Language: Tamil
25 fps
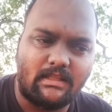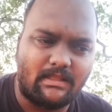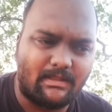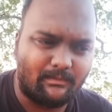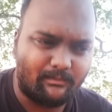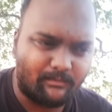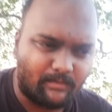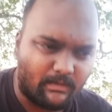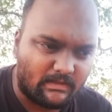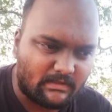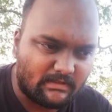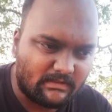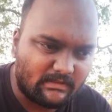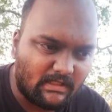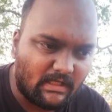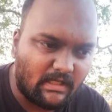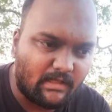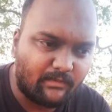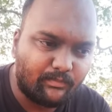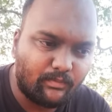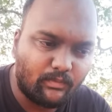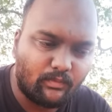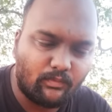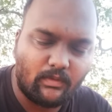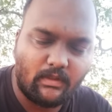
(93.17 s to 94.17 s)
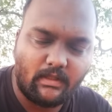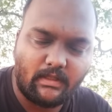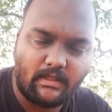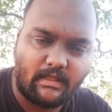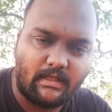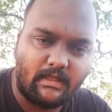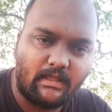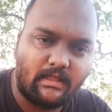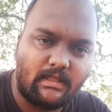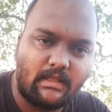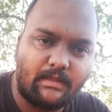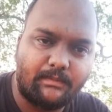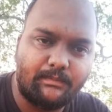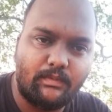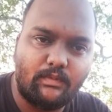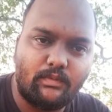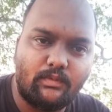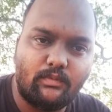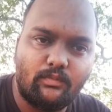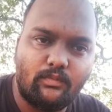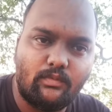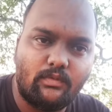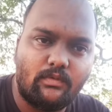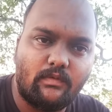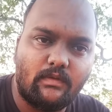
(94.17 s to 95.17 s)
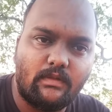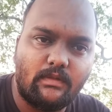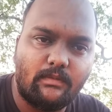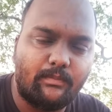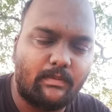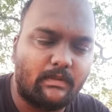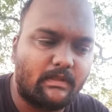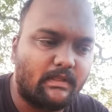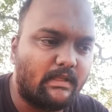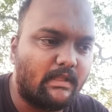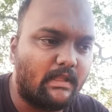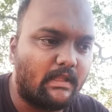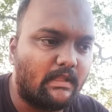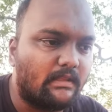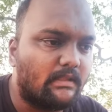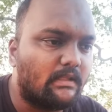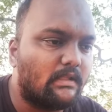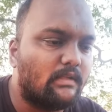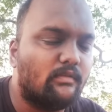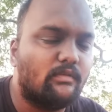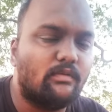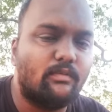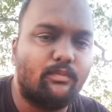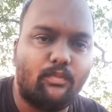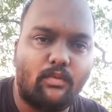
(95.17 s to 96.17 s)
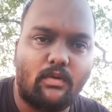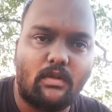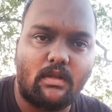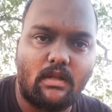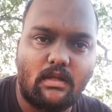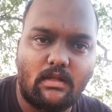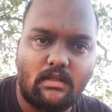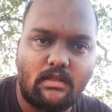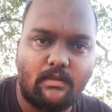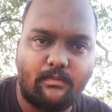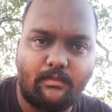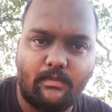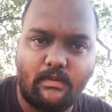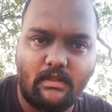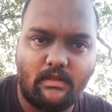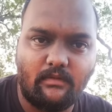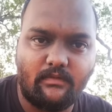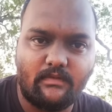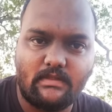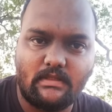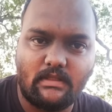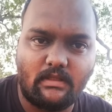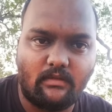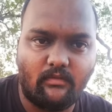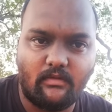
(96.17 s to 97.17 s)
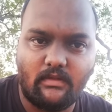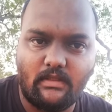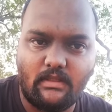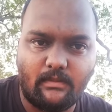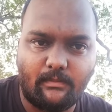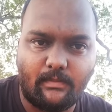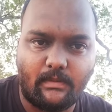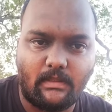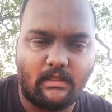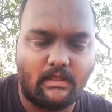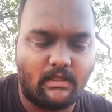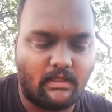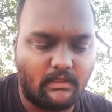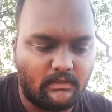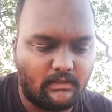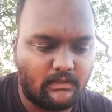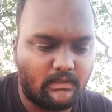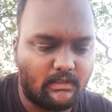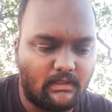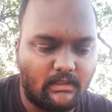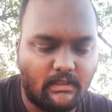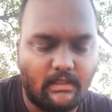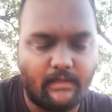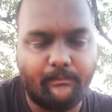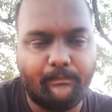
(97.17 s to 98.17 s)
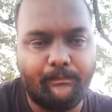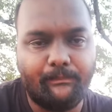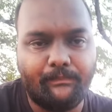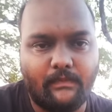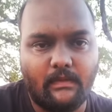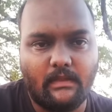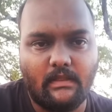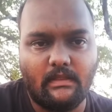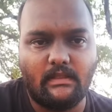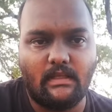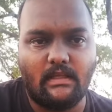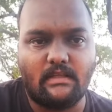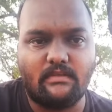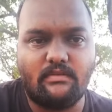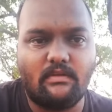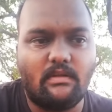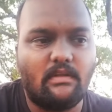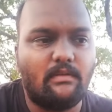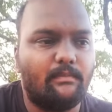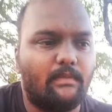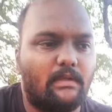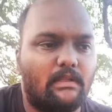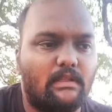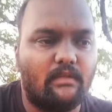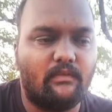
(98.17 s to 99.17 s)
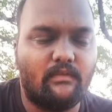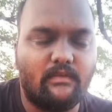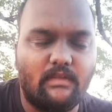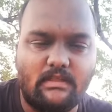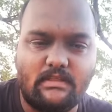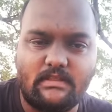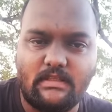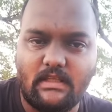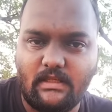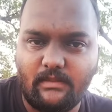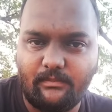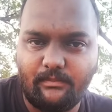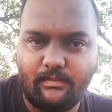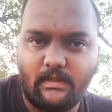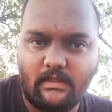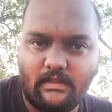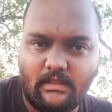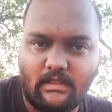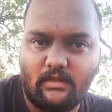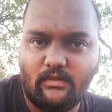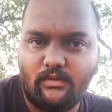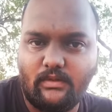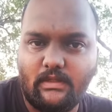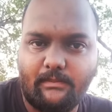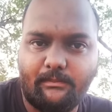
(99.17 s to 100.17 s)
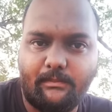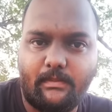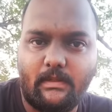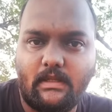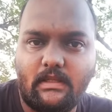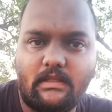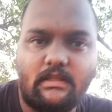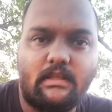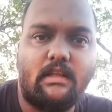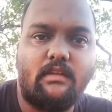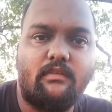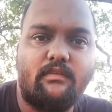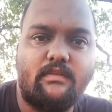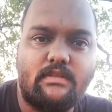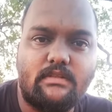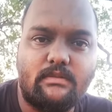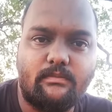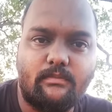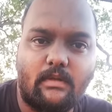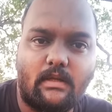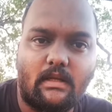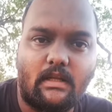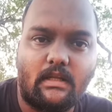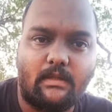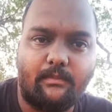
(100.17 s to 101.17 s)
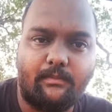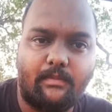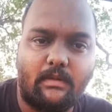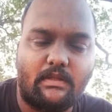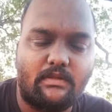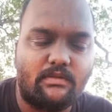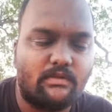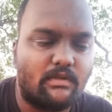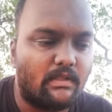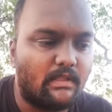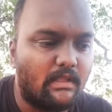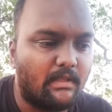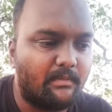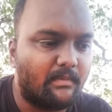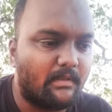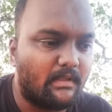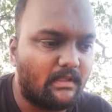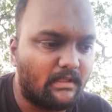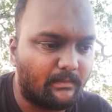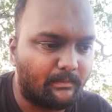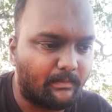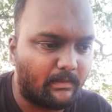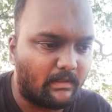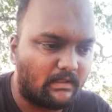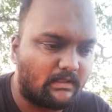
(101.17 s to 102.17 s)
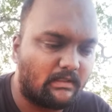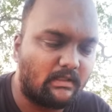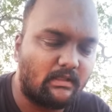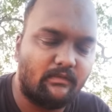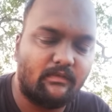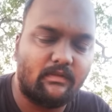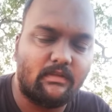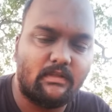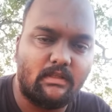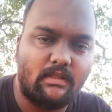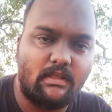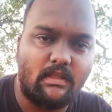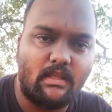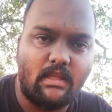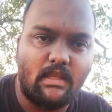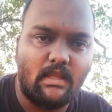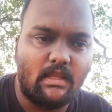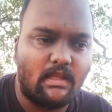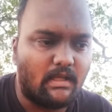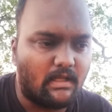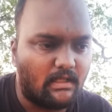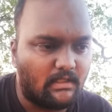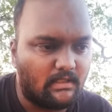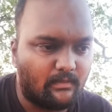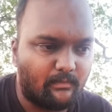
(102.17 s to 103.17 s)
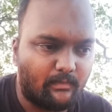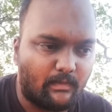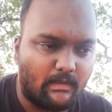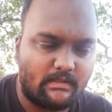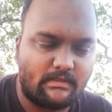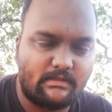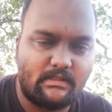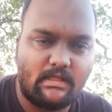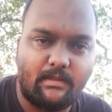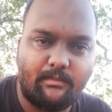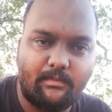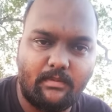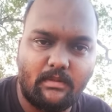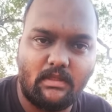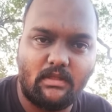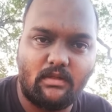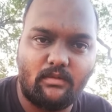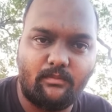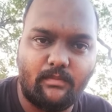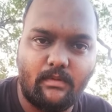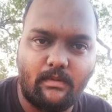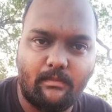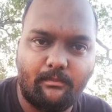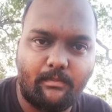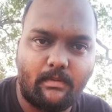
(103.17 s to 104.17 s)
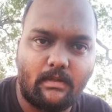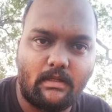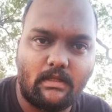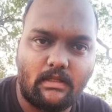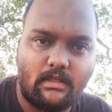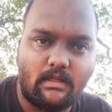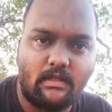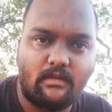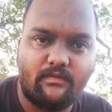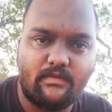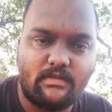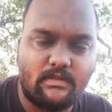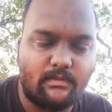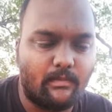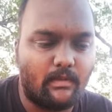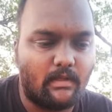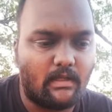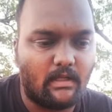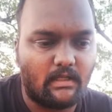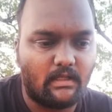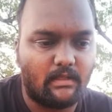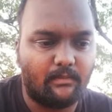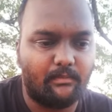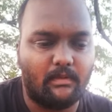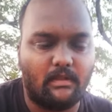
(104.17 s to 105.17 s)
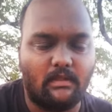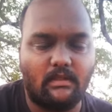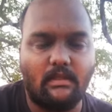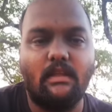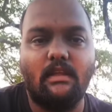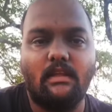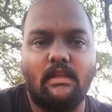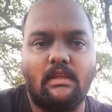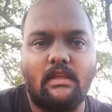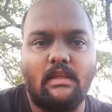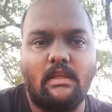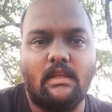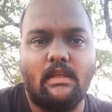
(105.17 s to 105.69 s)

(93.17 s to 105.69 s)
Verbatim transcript: அந்த பஸ் ஸ்டாப்பு கூட கிடைக்காம ஒரு ஊர் வந்து பார்த்திங்கன்னா எந்தளவுக்கு போராடுது அப்படிங்கிற விஷயத்தை வந்து இந்த படத்தில் காட்டியிருக்காங்க இந்த அசுரன் படத்தில் வந்து செருப்பு எந்த அளவுக்கு இம்பார்ட்டண்டான விஷயமா காட்டப்படுச்சோ அதே மாதிரி இந்த படத்தில் வந்து அந்த பஸ் ஸ்டாப்பு தான் ரொம்ப இம்பார்ட்டண்டான விஷயமா காட்டப்படுது